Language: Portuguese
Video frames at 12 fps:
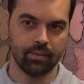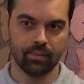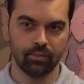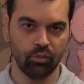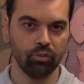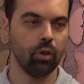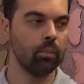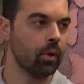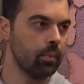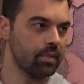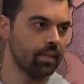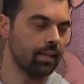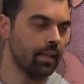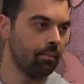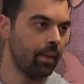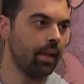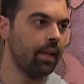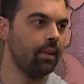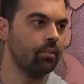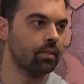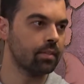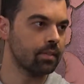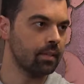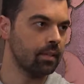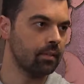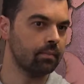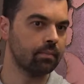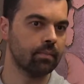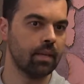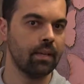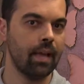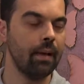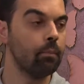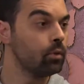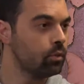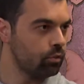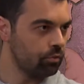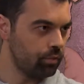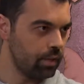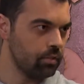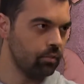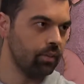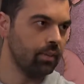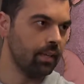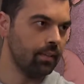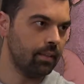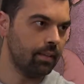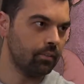descompromissadamente, assim, é muito difícil de entender.